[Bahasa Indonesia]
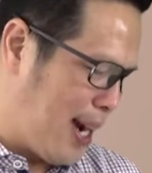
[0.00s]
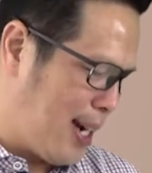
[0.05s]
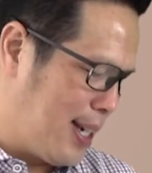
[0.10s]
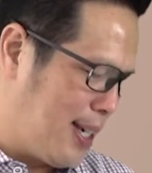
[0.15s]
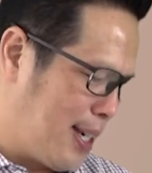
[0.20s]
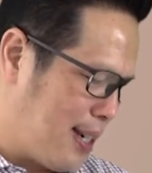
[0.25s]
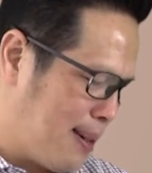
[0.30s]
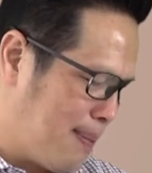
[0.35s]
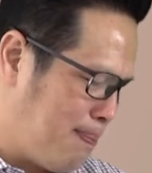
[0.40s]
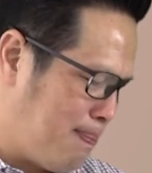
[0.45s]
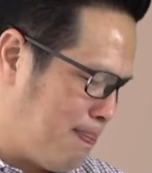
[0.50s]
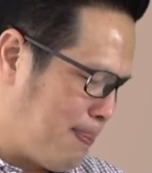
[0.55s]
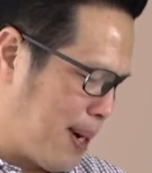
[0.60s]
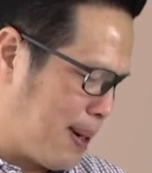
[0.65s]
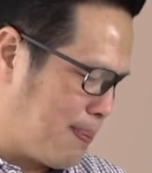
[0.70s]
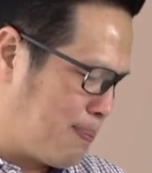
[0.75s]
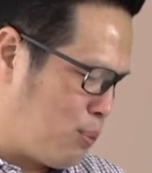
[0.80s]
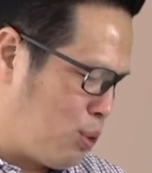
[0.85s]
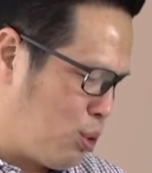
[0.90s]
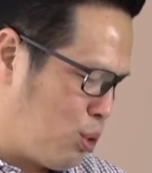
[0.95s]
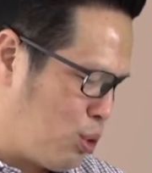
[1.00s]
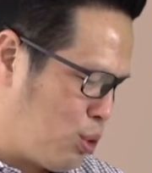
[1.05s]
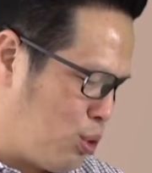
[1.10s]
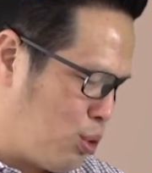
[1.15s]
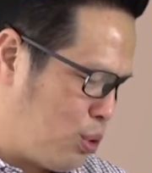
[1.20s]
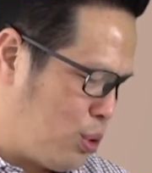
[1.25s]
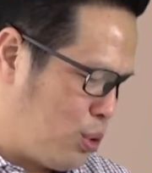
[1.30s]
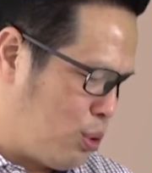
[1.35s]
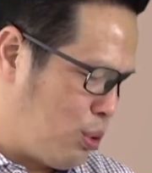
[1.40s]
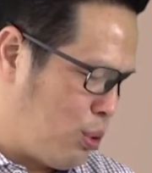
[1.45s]
Ayat 47,
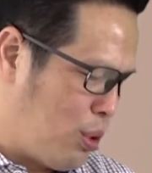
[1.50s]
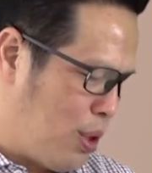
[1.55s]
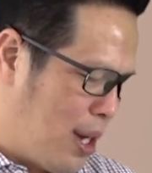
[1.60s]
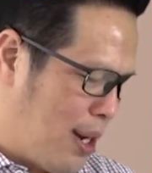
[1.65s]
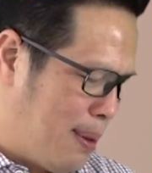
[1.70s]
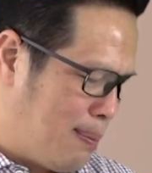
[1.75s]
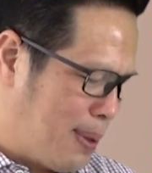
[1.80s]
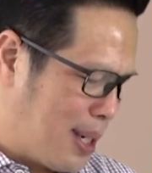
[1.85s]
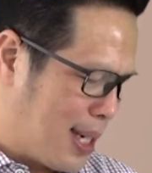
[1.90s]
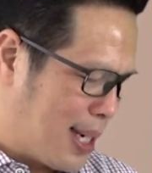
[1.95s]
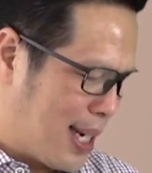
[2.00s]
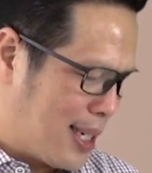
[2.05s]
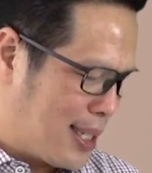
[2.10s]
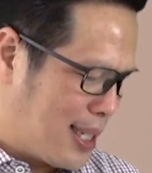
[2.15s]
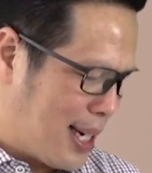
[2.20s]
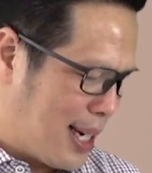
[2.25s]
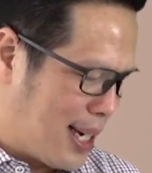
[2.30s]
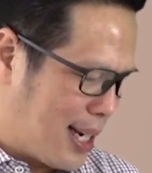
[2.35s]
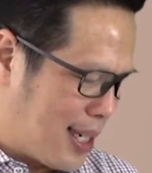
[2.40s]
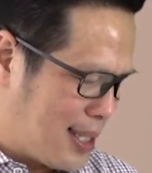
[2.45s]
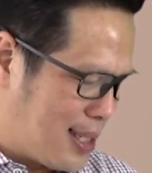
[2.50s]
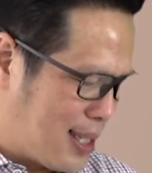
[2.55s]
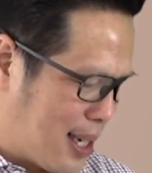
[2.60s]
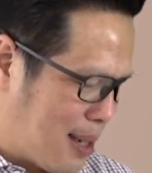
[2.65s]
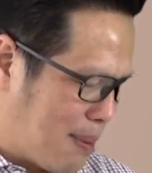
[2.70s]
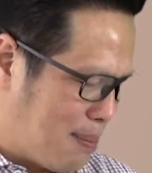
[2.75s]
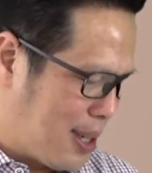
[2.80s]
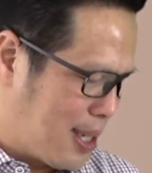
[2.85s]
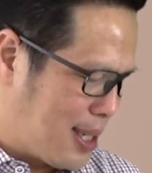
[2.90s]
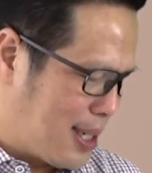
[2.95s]
berkatalah Raja
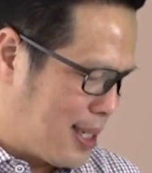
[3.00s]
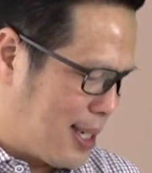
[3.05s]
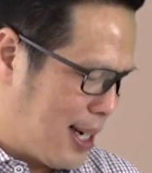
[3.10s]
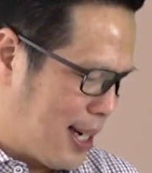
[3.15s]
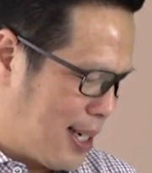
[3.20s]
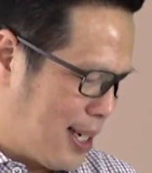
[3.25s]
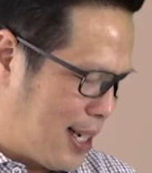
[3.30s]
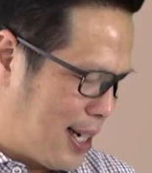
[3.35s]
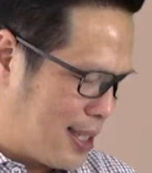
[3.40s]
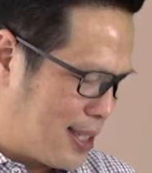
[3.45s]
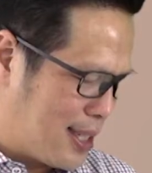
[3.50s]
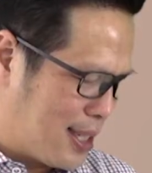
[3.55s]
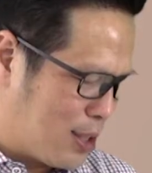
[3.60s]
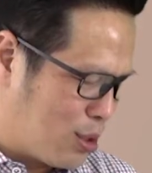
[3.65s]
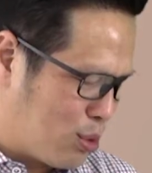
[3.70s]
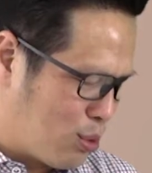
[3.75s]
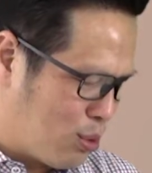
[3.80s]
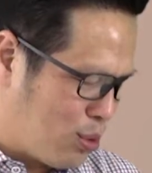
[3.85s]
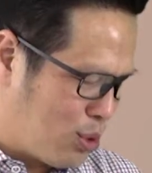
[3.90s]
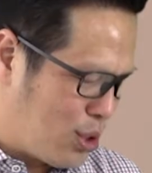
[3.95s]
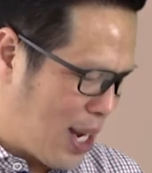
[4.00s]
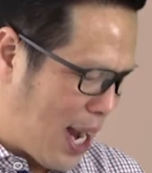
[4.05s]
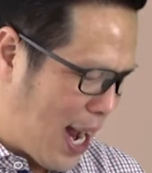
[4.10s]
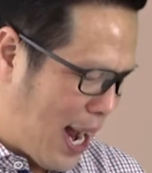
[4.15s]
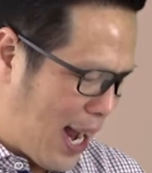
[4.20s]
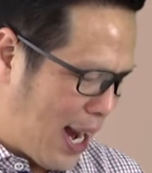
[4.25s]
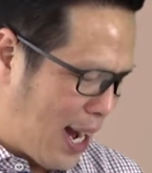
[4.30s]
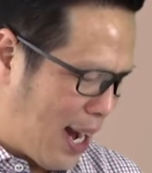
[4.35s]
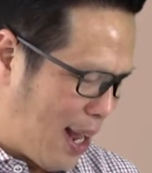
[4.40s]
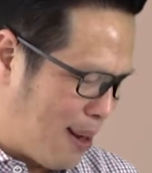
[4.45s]
kepada Daniel, sesungguhnya
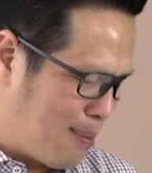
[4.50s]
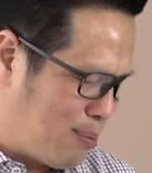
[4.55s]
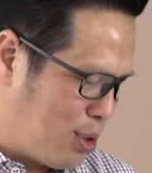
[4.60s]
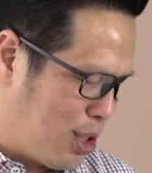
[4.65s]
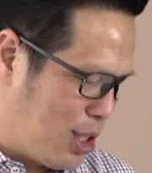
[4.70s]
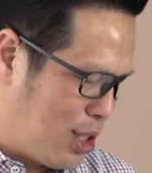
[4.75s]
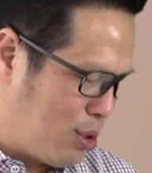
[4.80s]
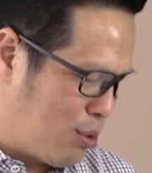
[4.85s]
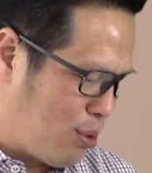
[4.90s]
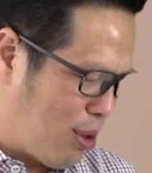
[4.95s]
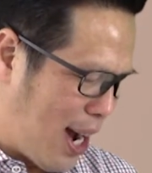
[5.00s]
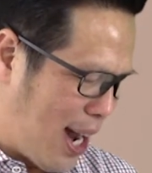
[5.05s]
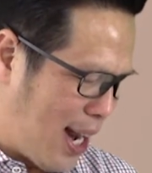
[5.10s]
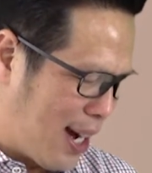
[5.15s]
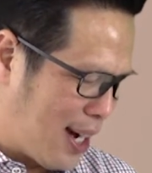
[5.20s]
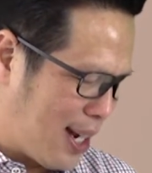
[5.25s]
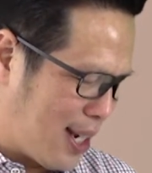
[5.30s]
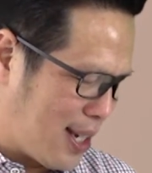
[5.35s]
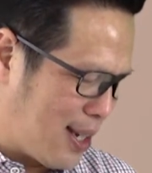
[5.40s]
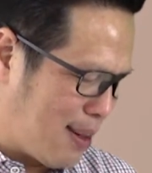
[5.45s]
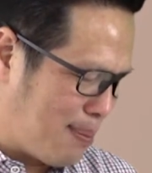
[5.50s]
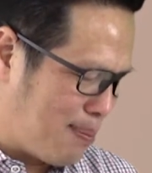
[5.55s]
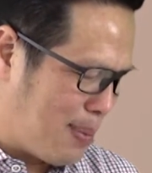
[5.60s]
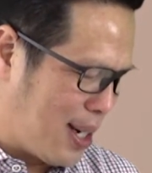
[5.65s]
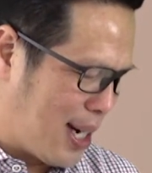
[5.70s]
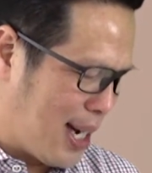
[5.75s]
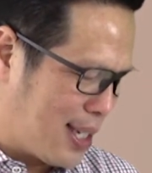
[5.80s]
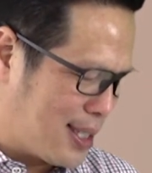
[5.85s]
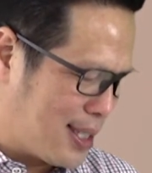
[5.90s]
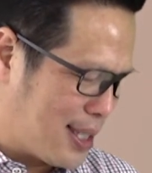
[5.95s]
Allahmu itu Allah yang
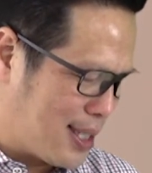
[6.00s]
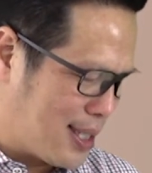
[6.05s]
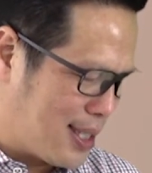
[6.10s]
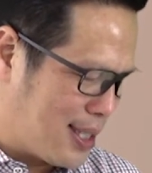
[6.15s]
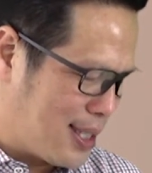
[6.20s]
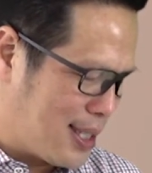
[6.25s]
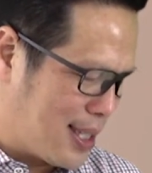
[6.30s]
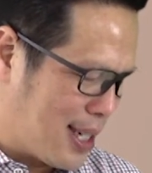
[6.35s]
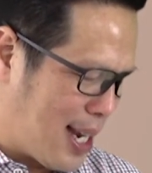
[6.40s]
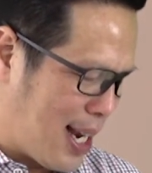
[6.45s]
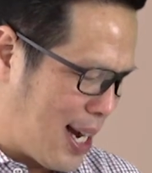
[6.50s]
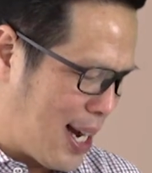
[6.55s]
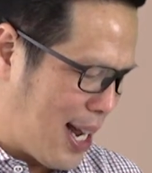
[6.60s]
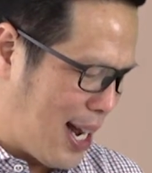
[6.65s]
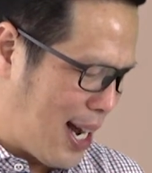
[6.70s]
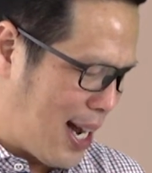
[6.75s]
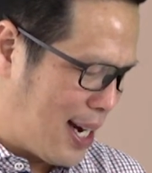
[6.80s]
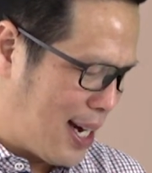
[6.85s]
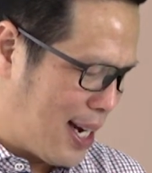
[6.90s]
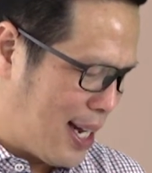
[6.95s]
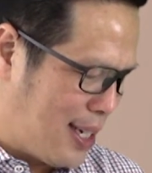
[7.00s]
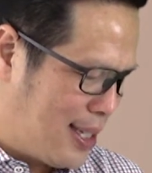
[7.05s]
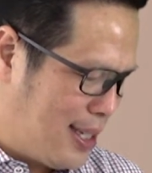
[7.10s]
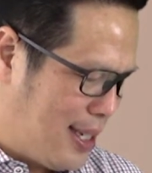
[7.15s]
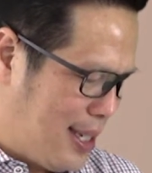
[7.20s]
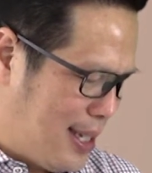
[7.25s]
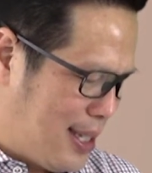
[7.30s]
mengatasi segala Allah